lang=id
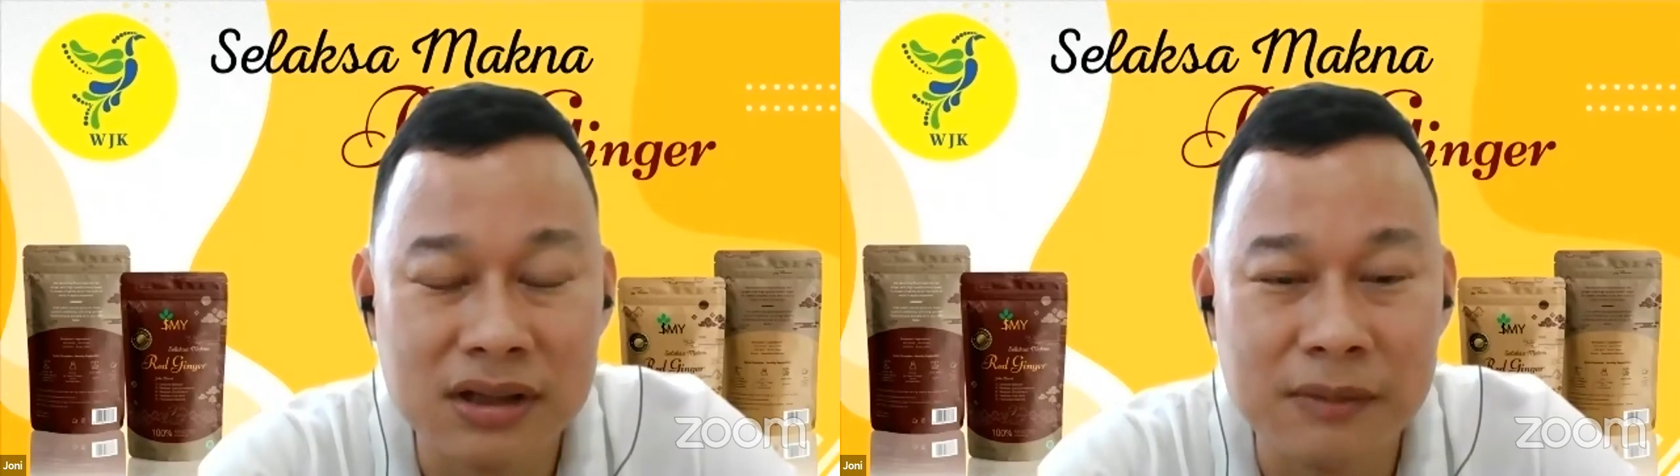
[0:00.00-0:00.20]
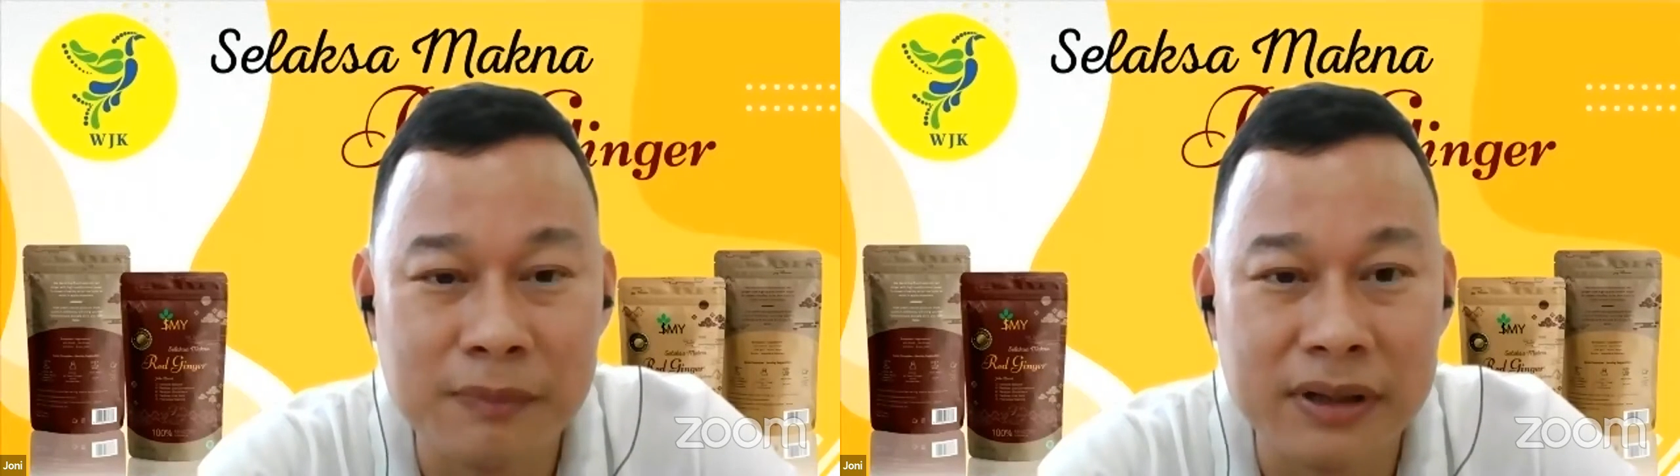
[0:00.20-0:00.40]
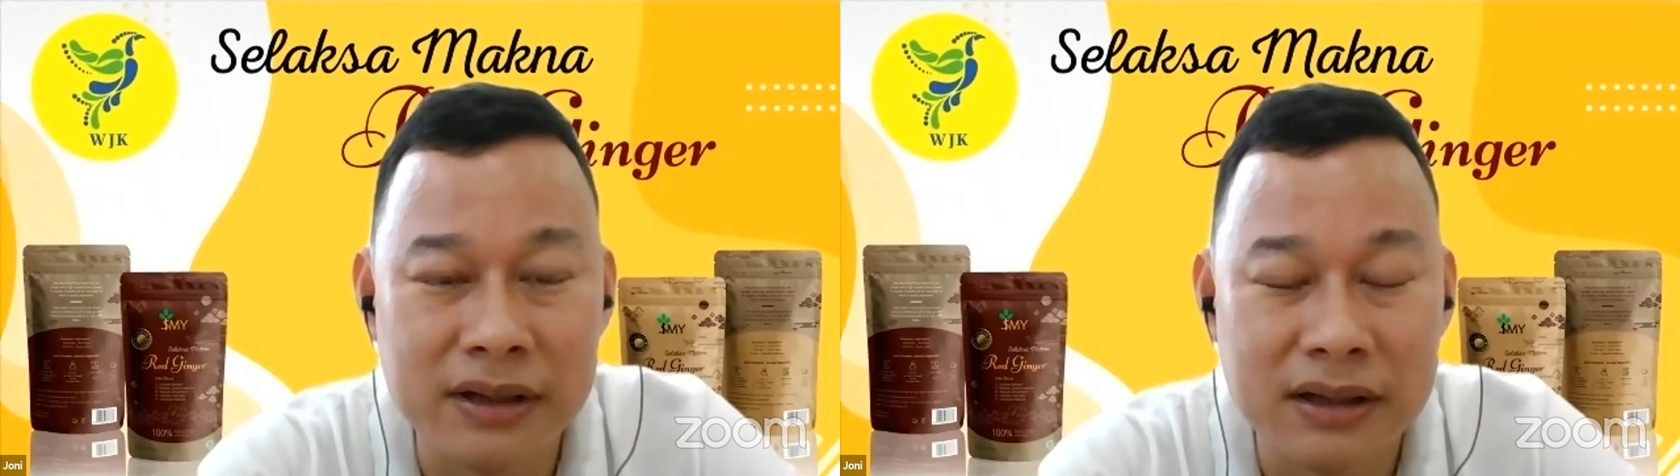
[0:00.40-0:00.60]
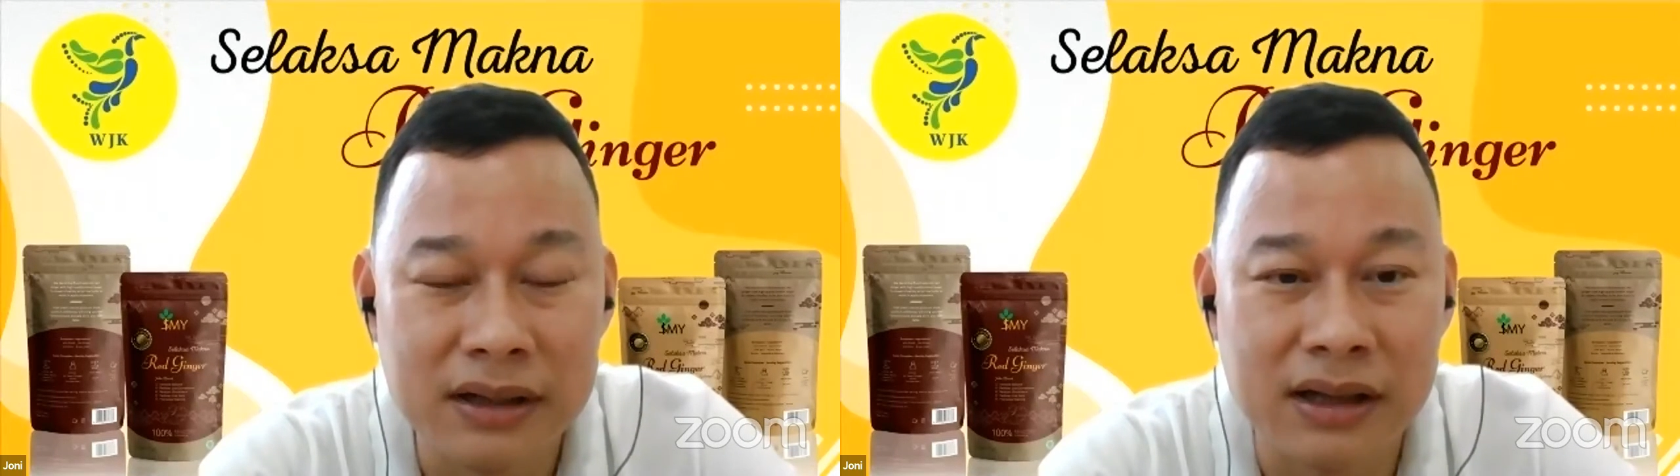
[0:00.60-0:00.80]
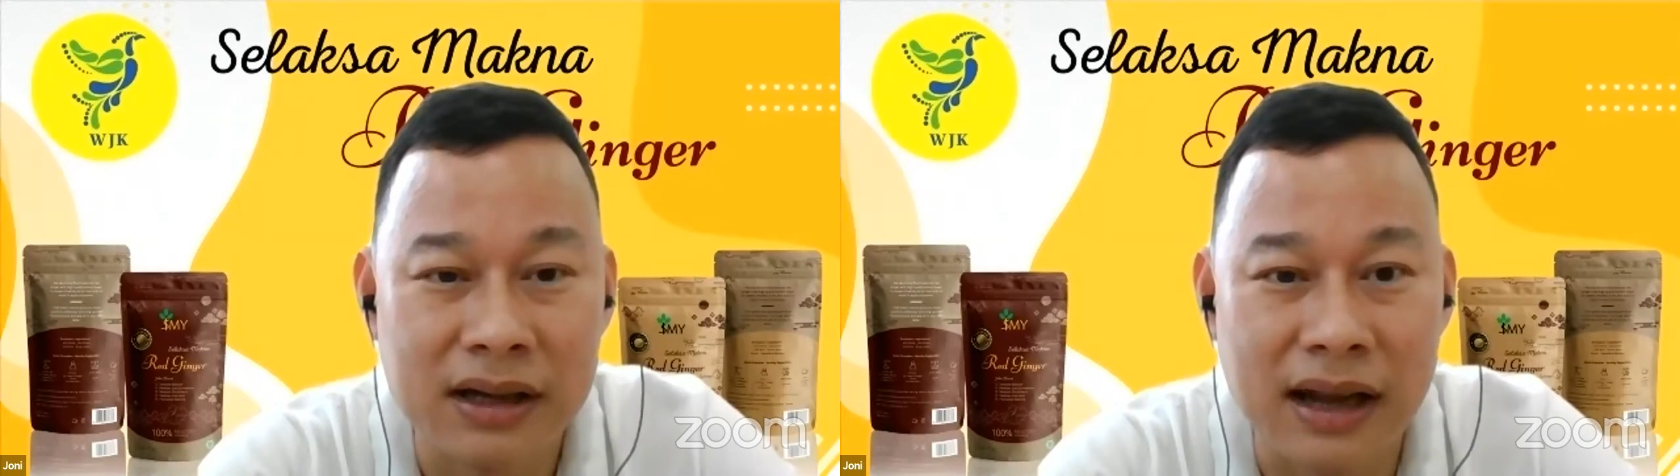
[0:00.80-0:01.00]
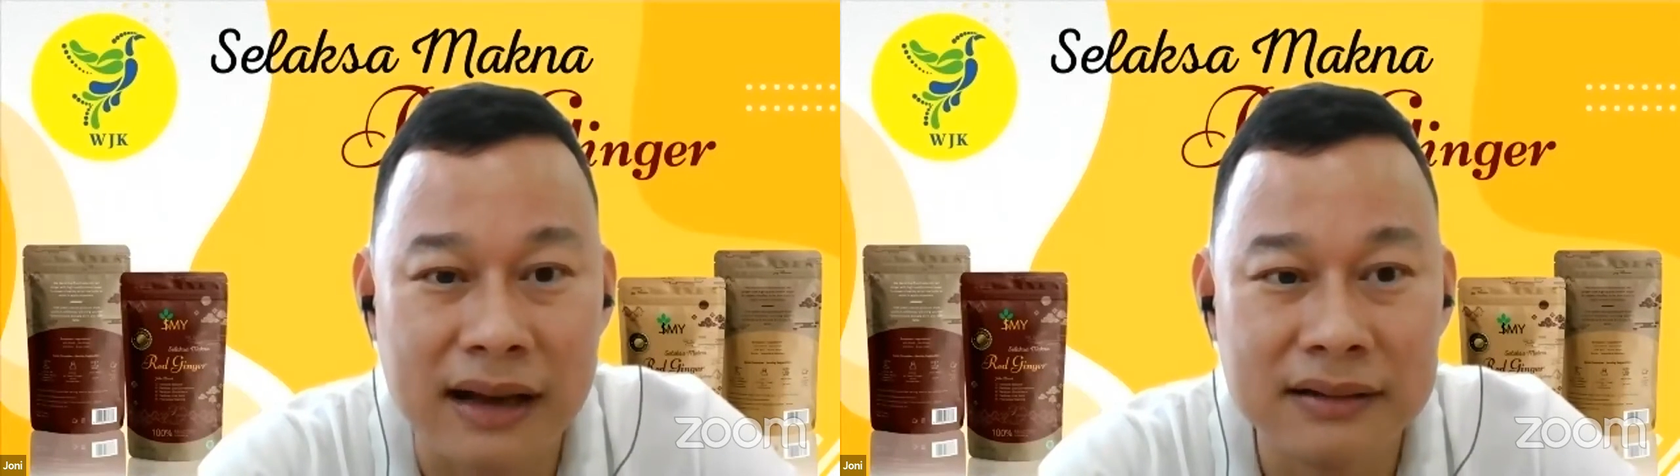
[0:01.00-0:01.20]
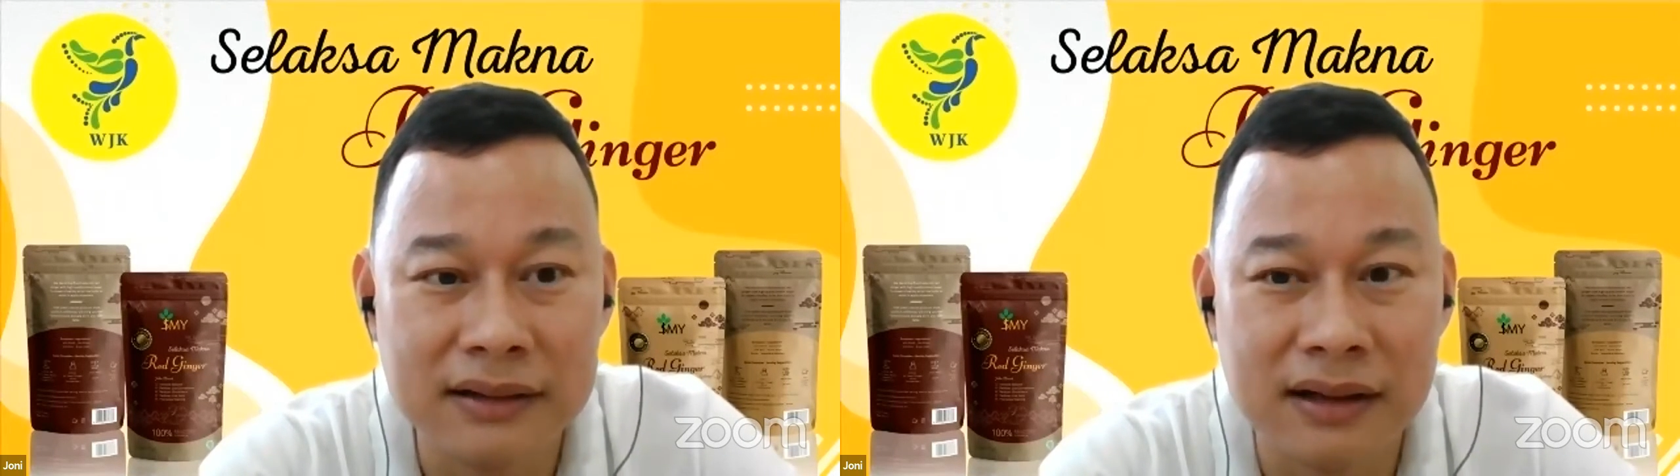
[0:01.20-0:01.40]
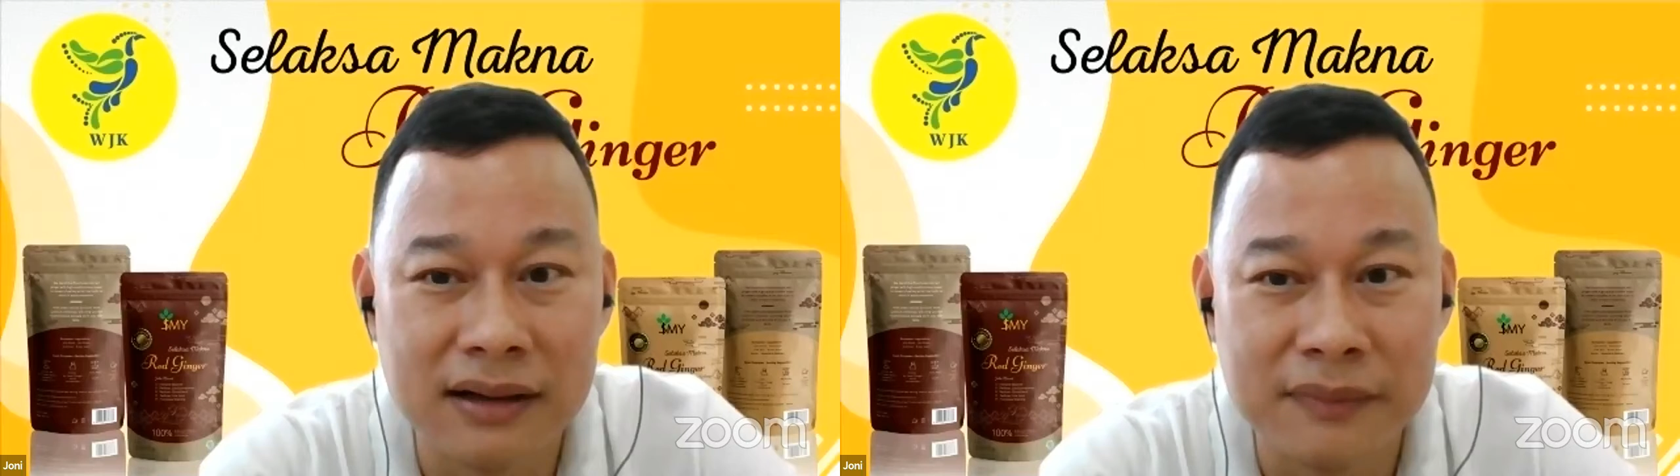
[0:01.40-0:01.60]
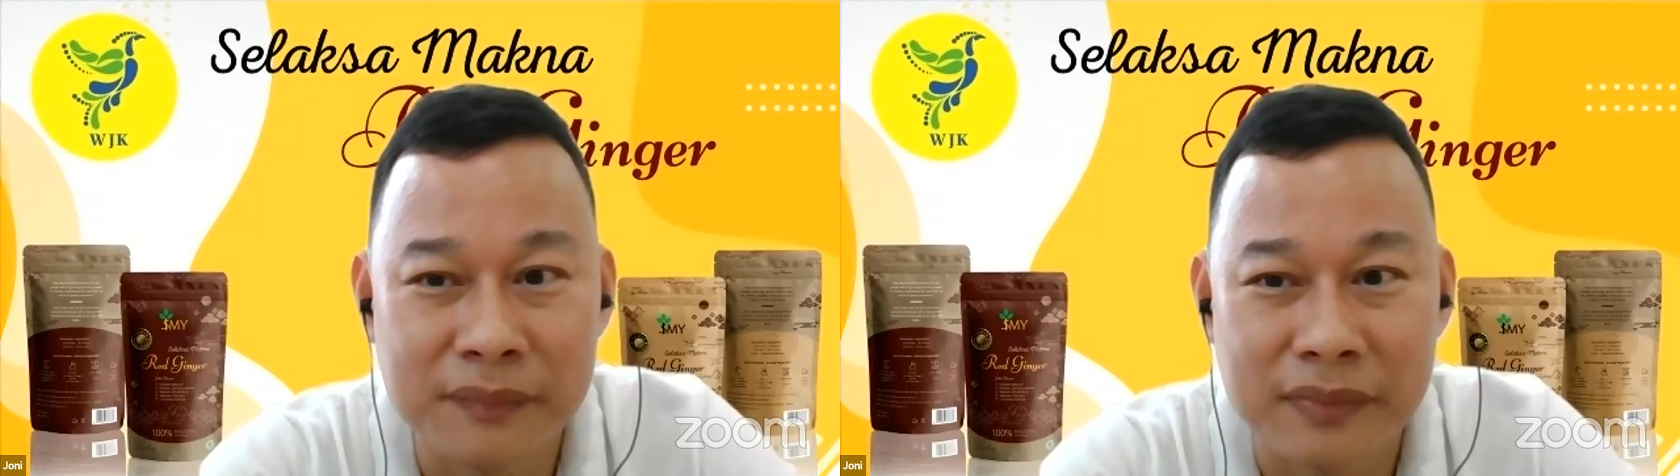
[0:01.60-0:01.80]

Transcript: TV iklan ya